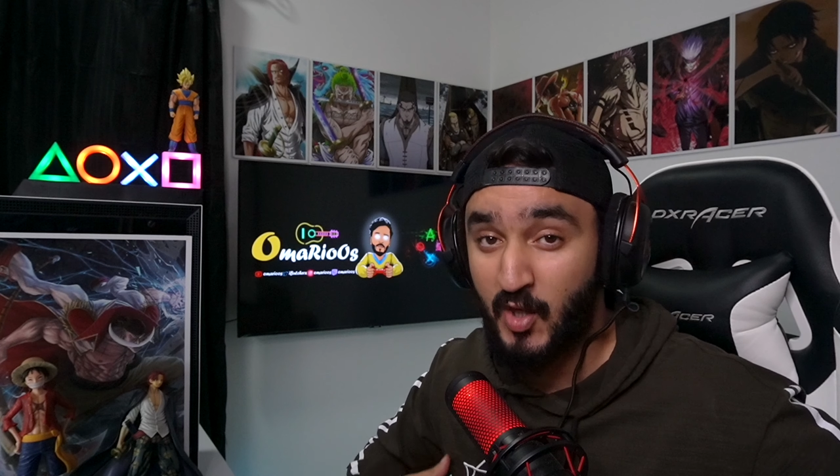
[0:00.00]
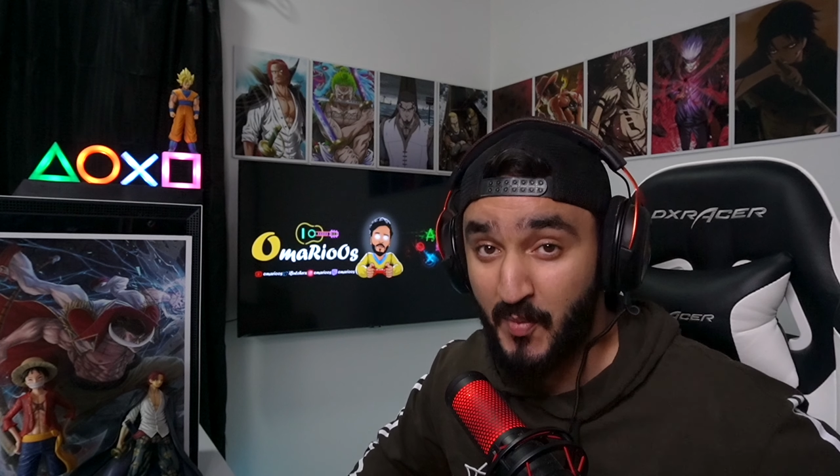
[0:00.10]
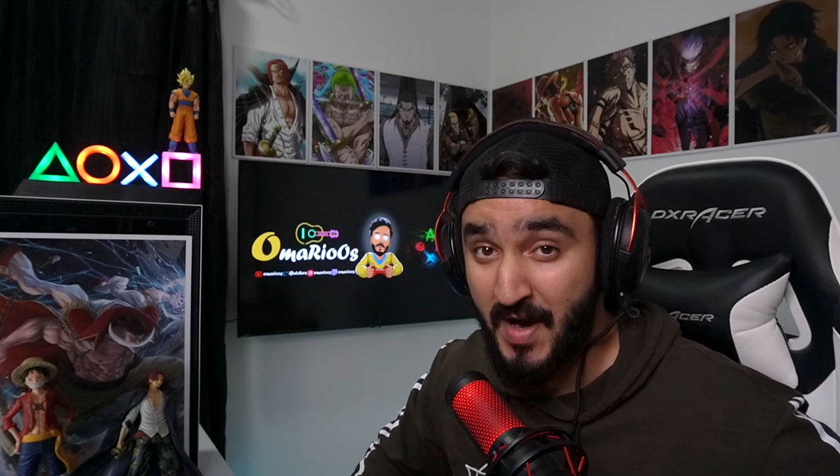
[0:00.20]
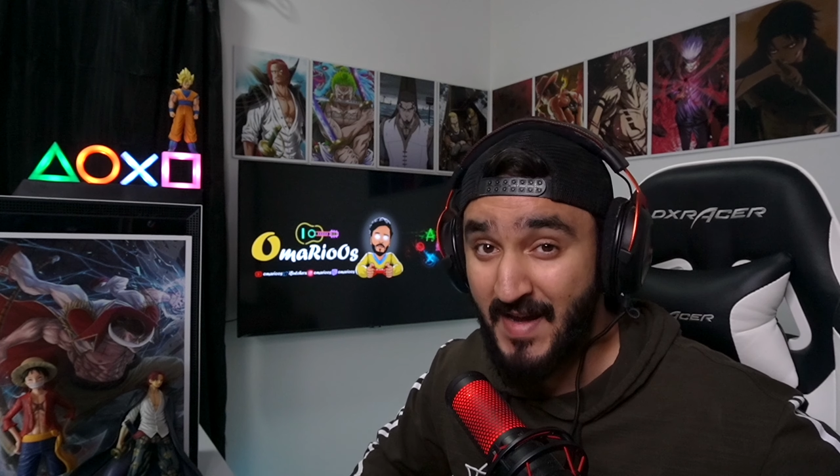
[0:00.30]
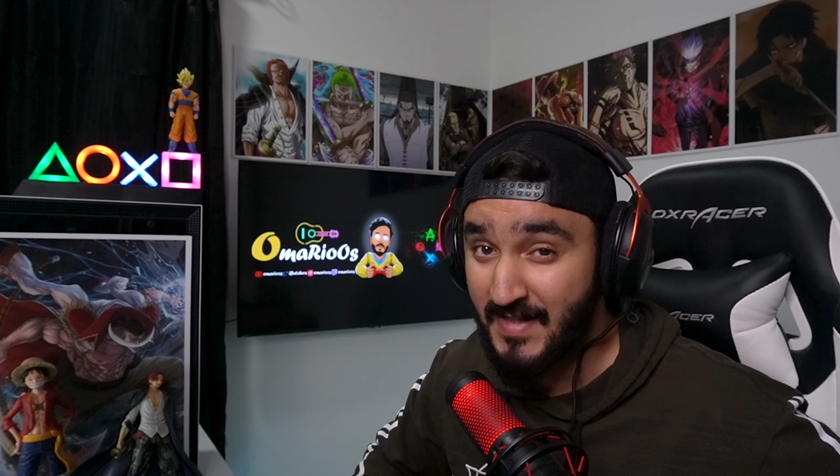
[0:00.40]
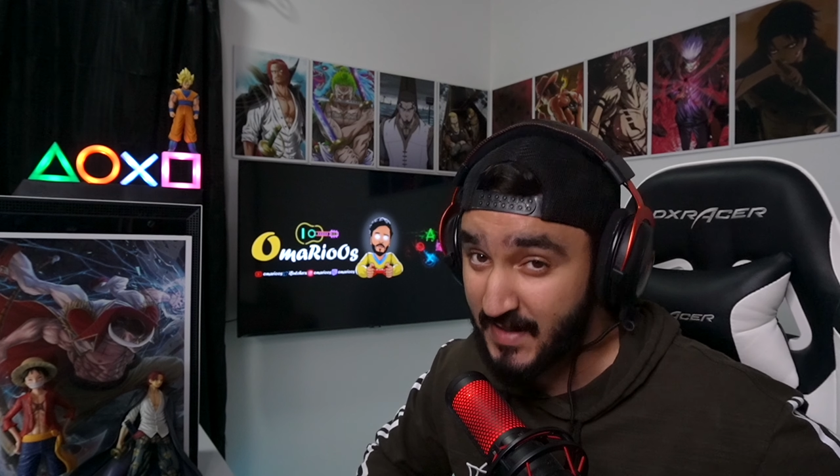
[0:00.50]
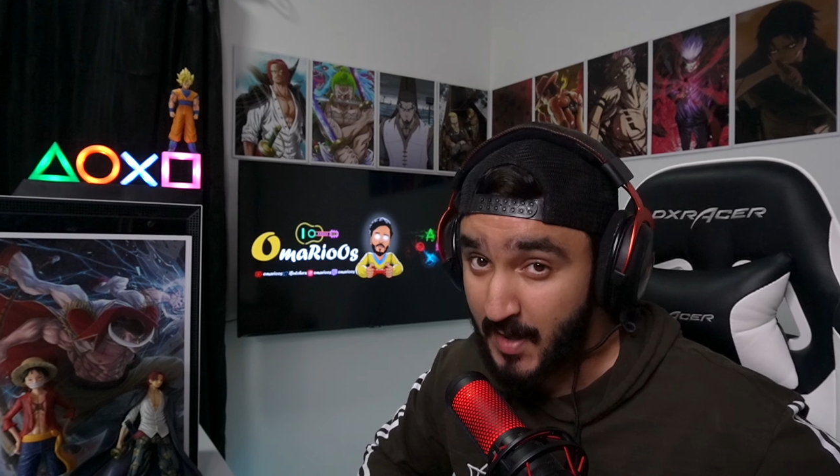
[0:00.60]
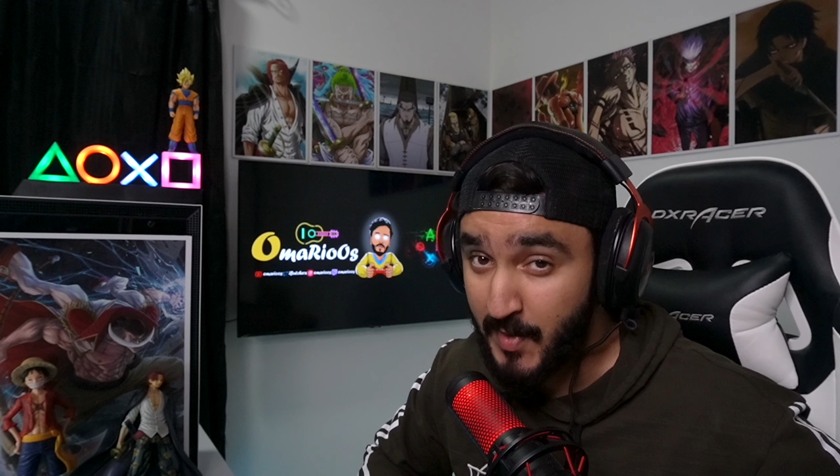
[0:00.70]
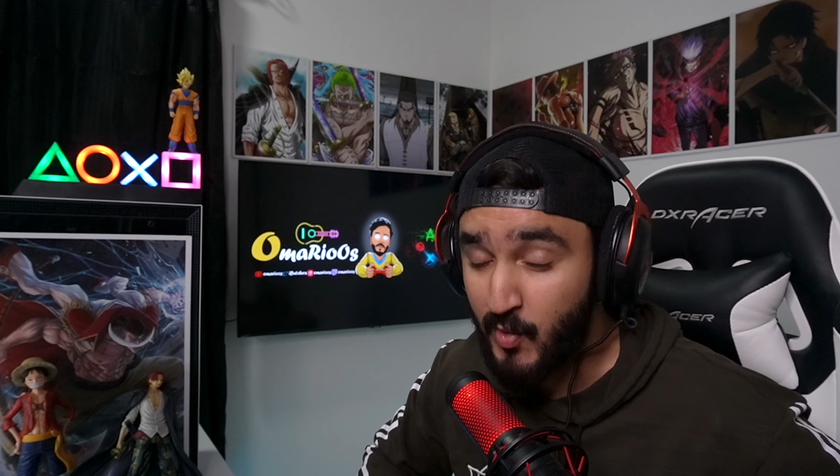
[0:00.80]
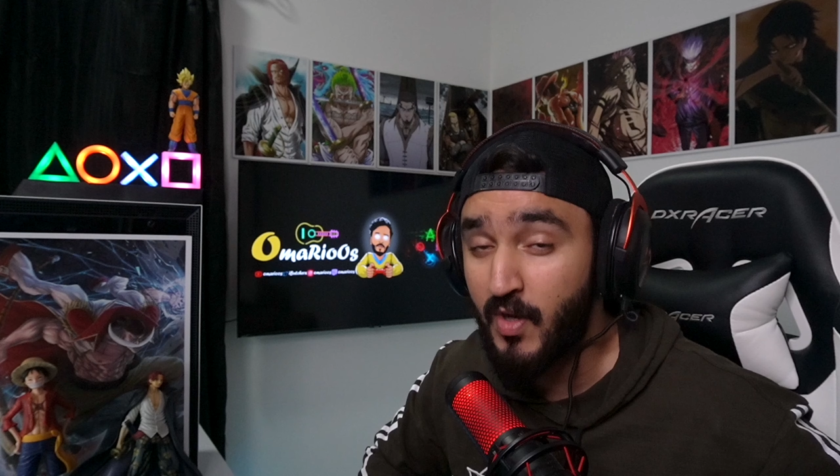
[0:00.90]
عمان
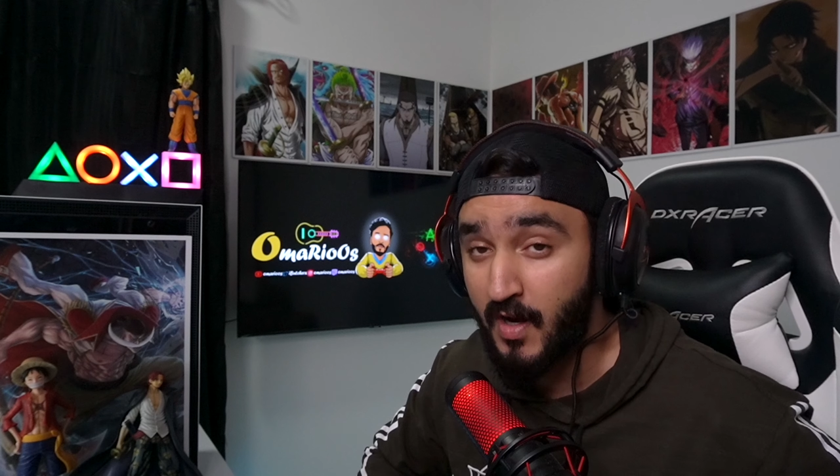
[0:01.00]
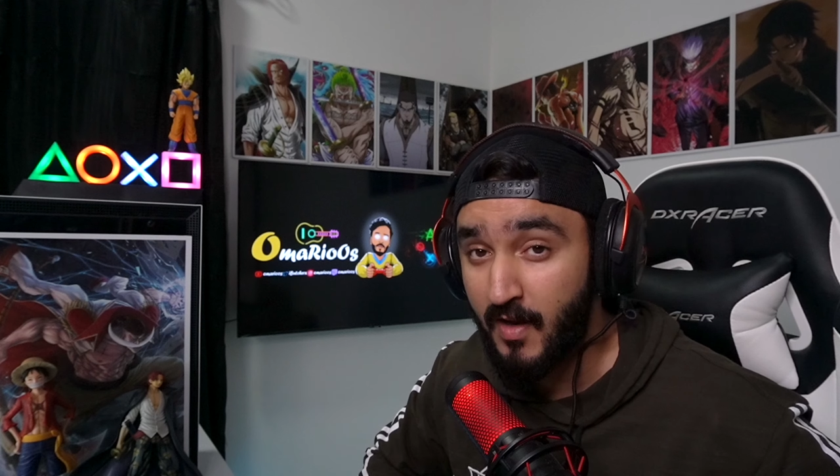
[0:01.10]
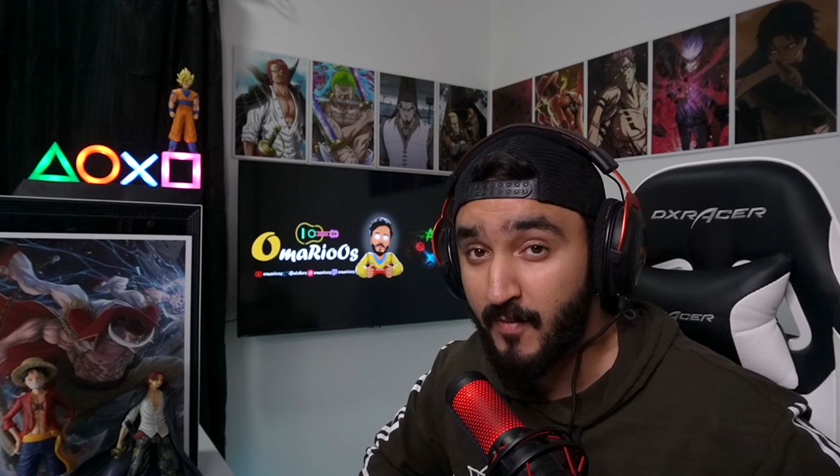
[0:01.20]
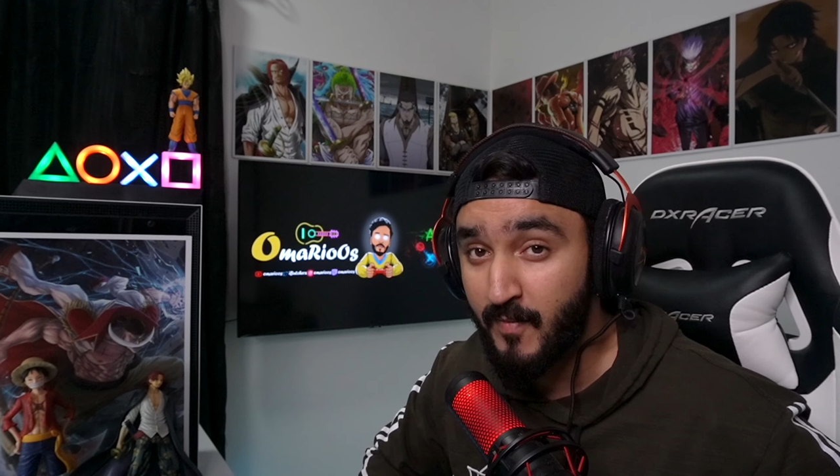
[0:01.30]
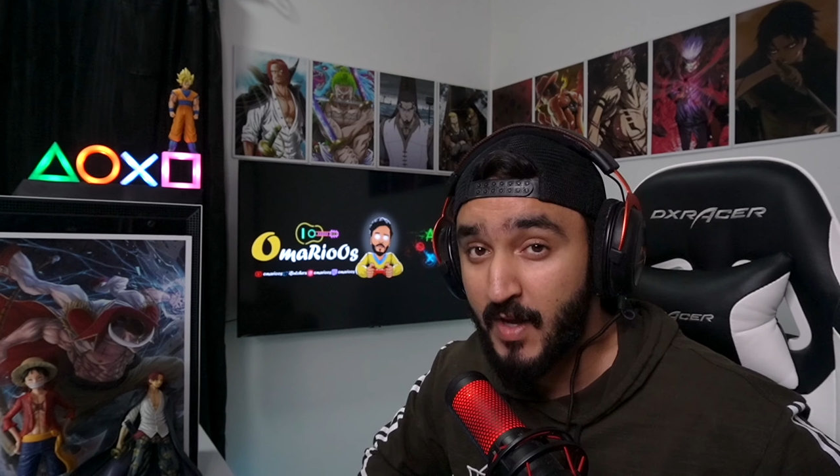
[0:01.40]
صايمين ولا لا